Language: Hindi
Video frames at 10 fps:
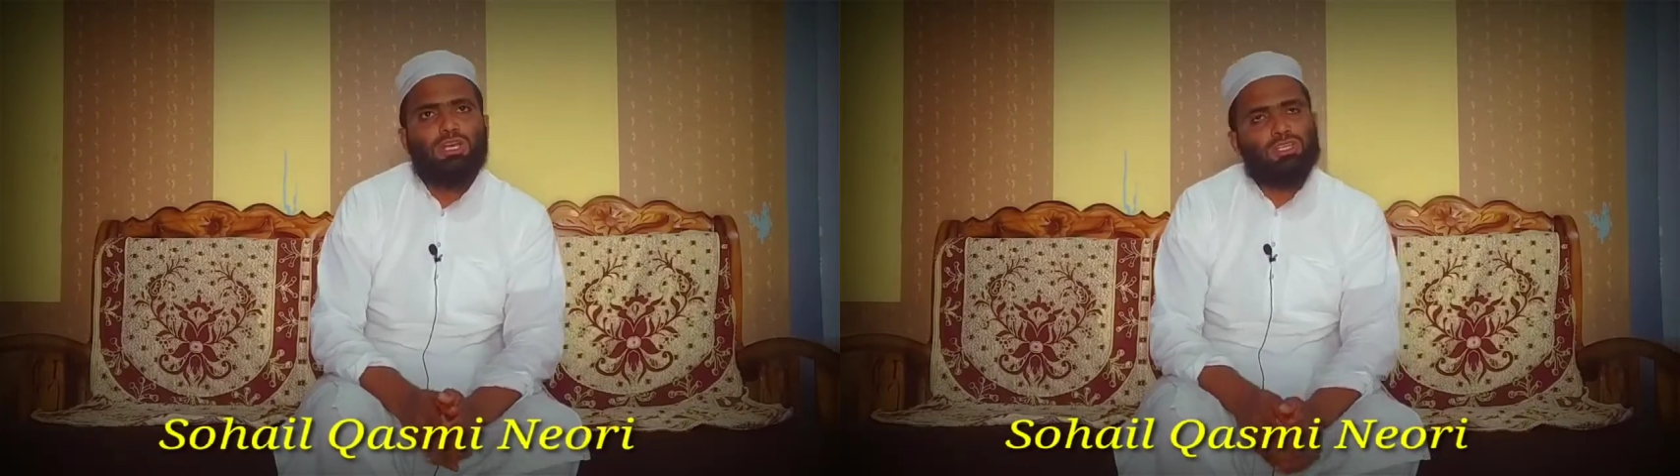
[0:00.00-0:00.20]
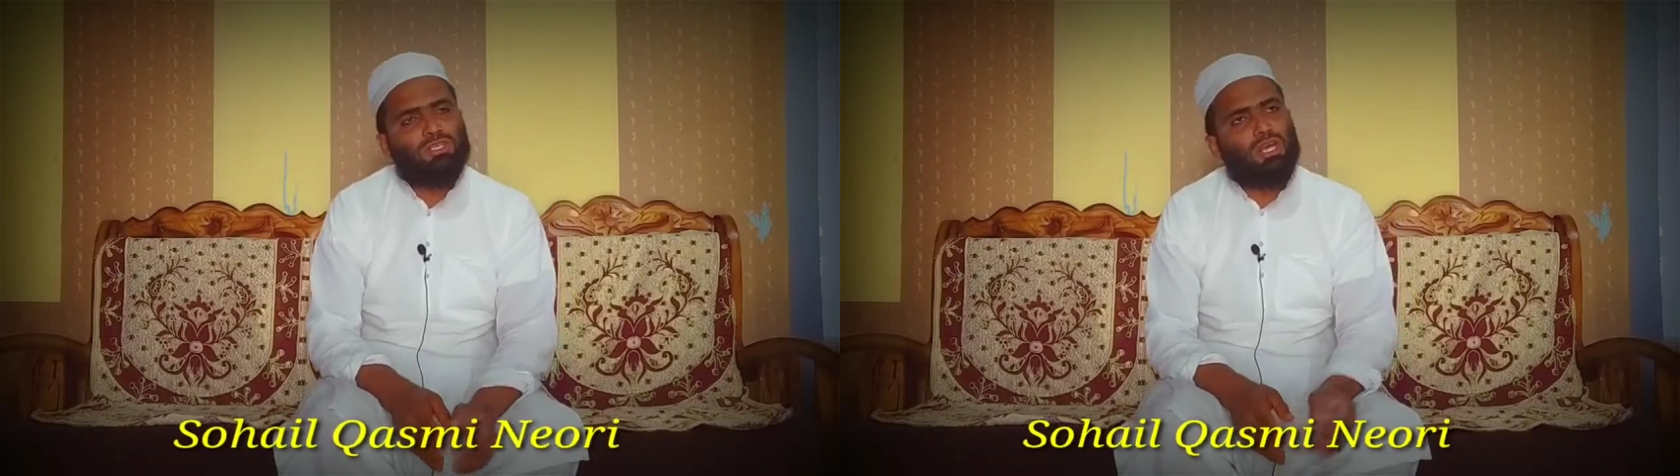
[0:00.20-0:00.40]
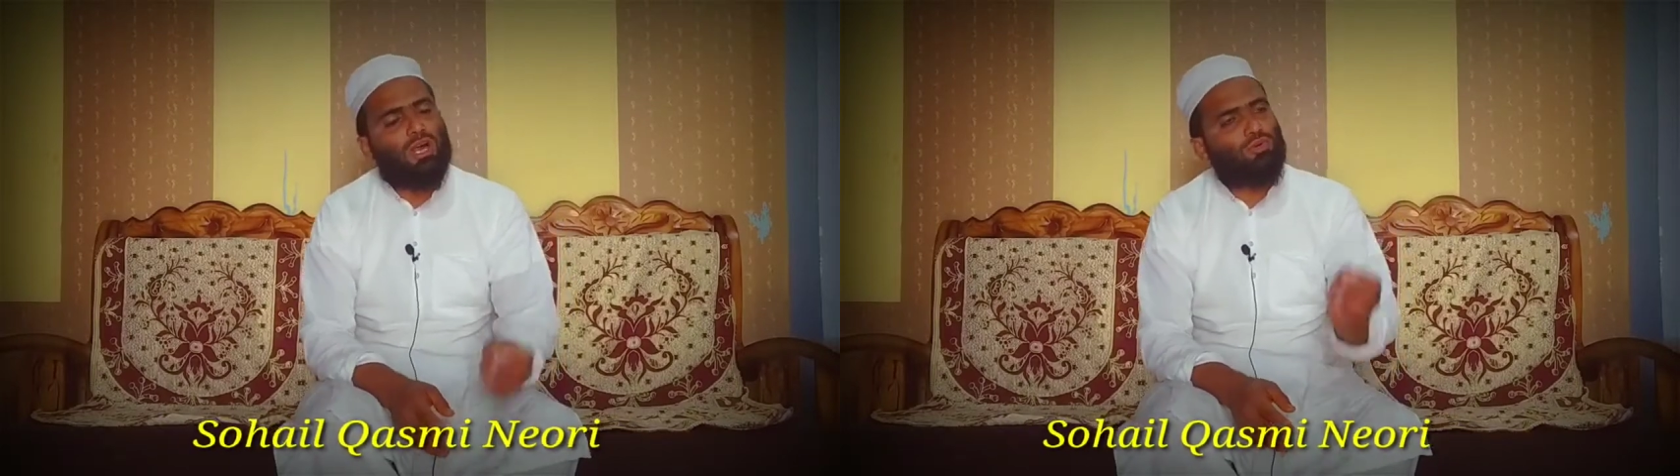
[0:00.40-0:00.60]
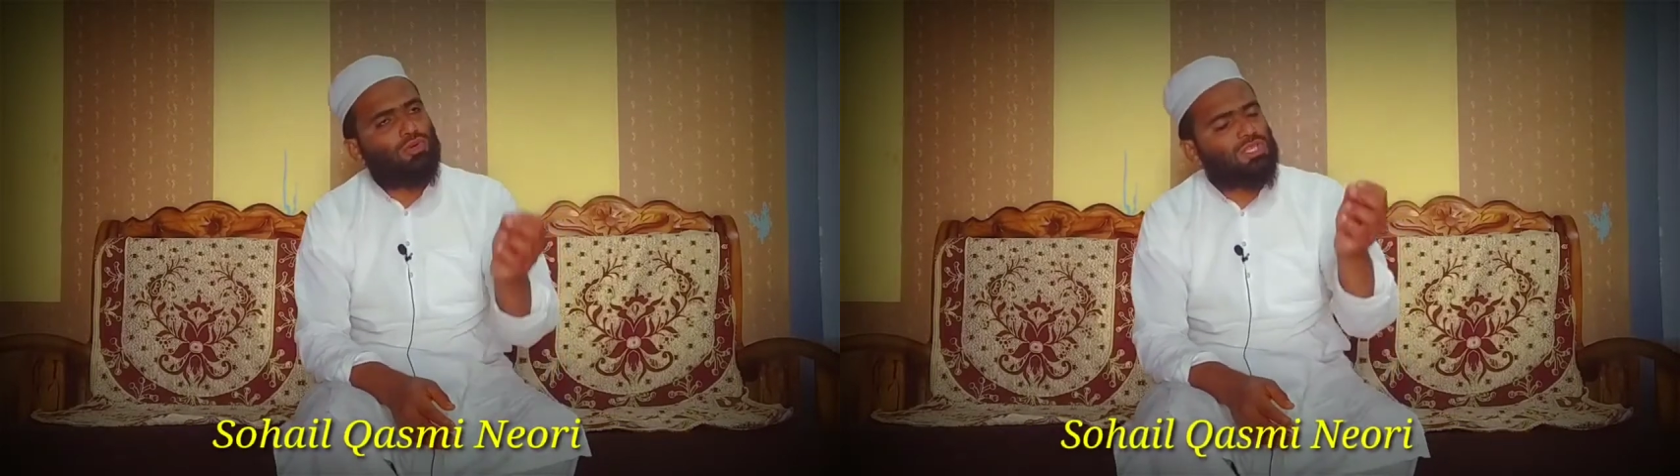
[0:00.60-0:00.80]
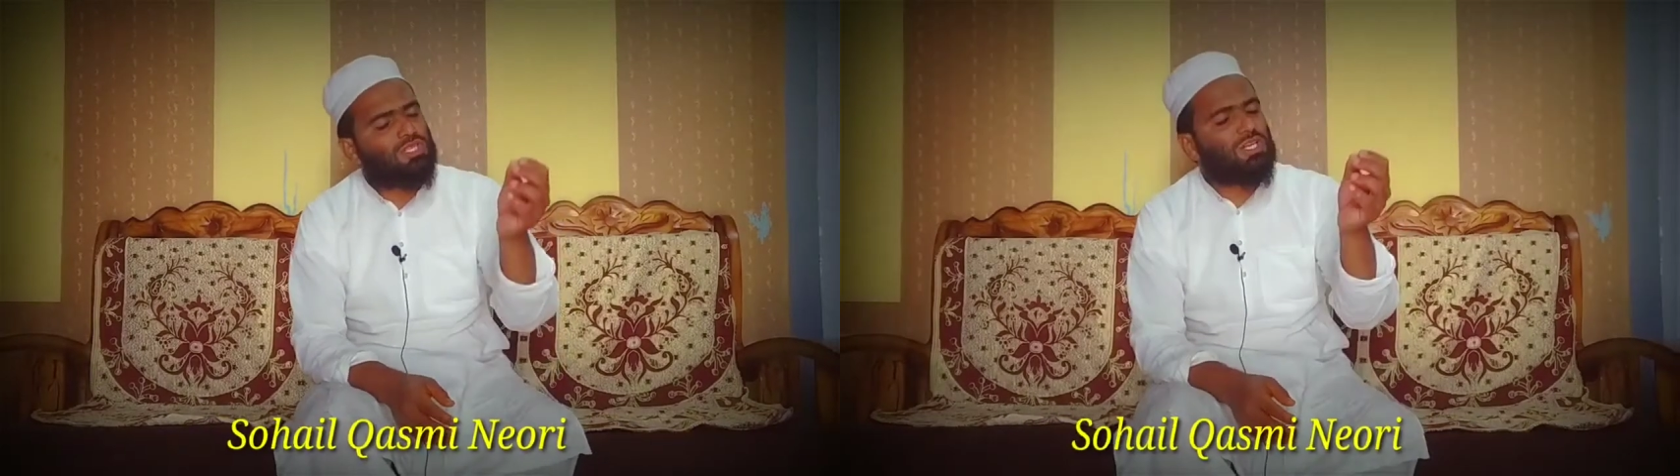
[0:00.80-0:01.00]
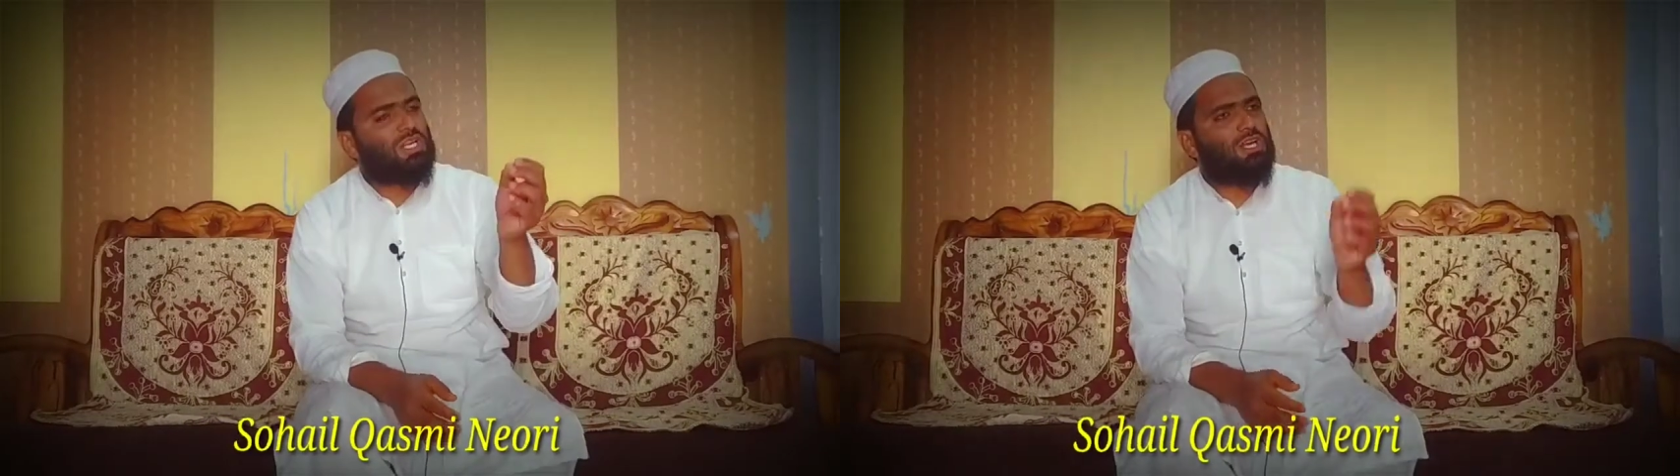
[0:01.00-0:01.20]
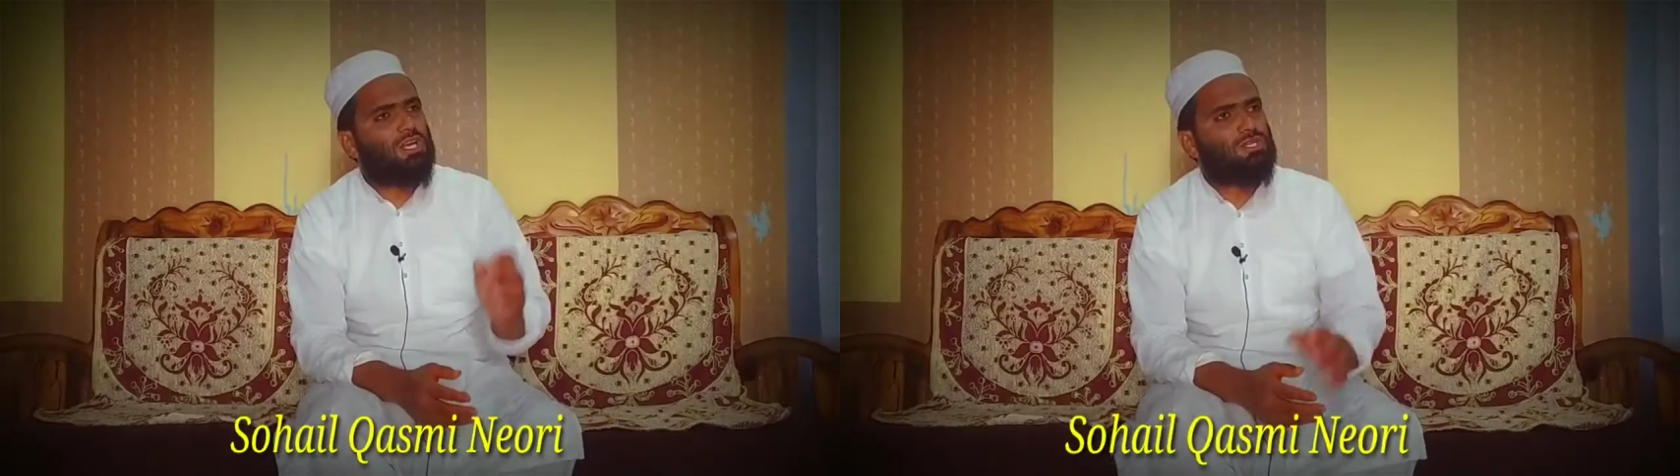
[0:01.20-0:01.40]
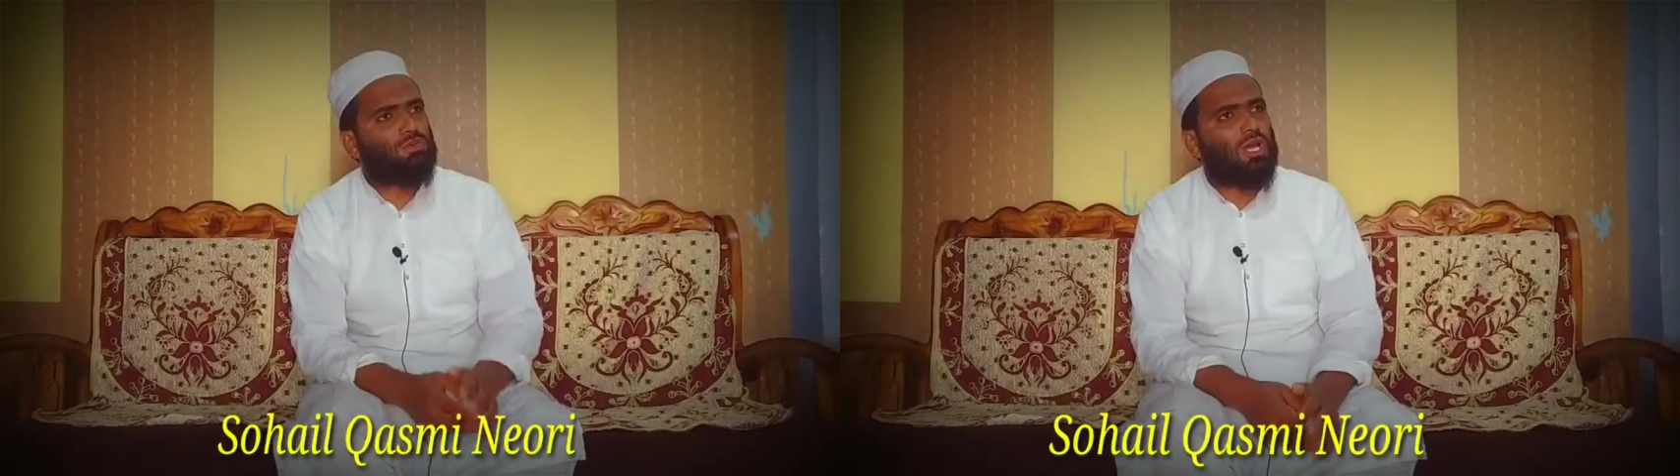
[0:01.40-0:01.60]
इसका किसी ने
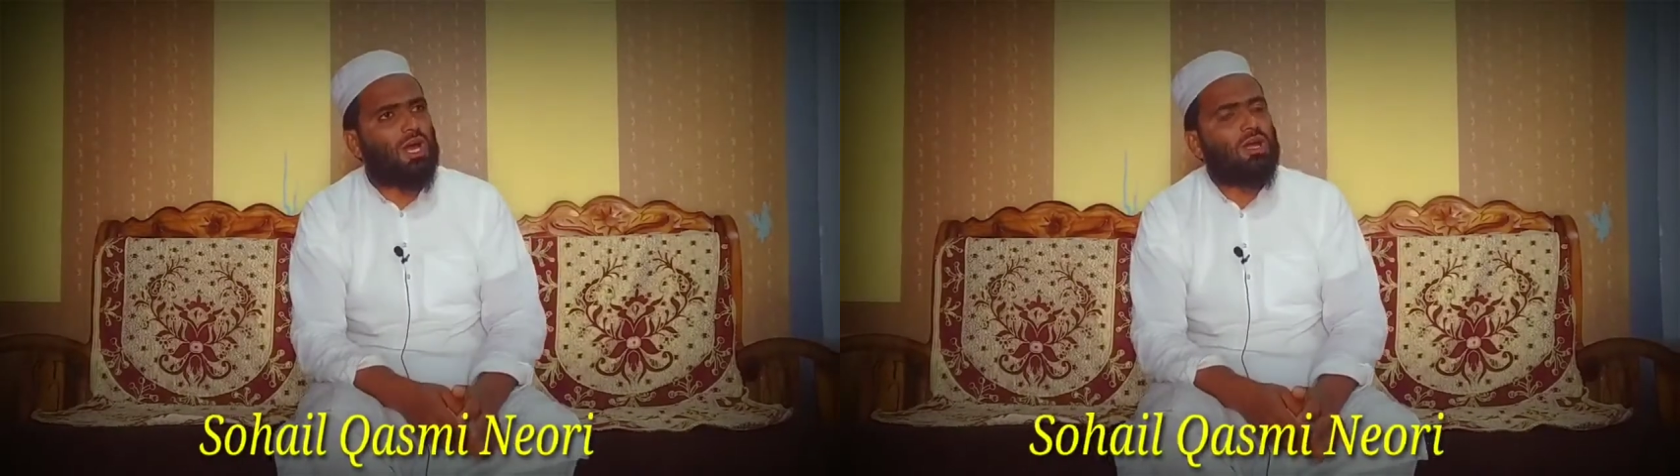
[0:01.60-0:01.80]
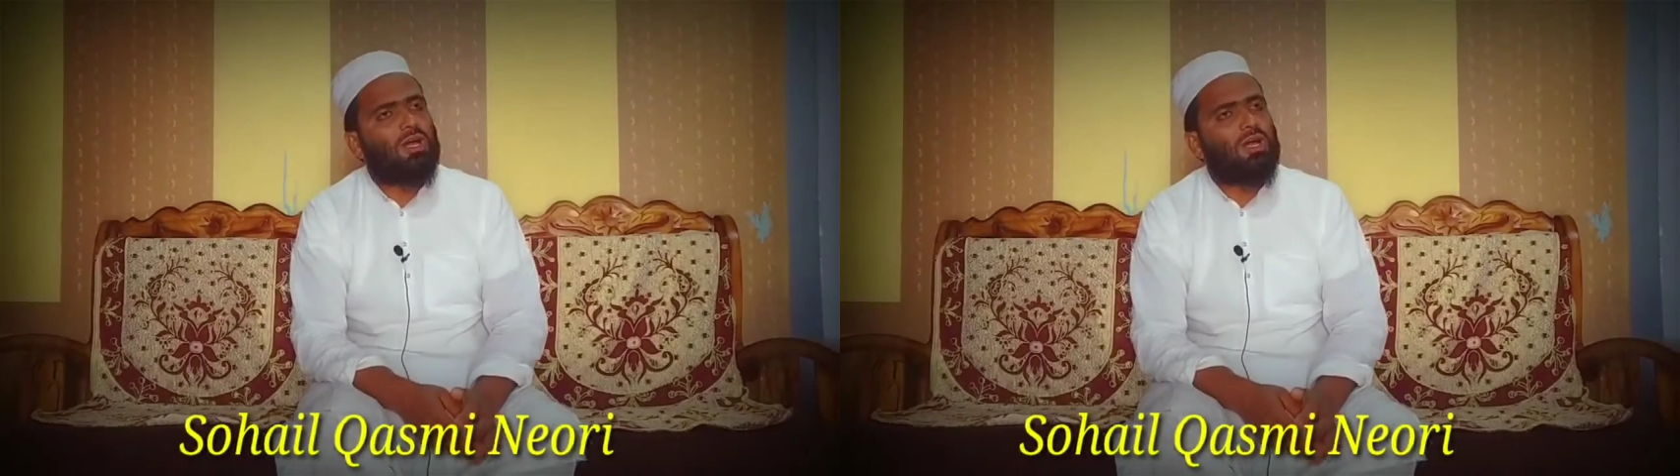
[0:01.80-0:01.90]
नहीं सुना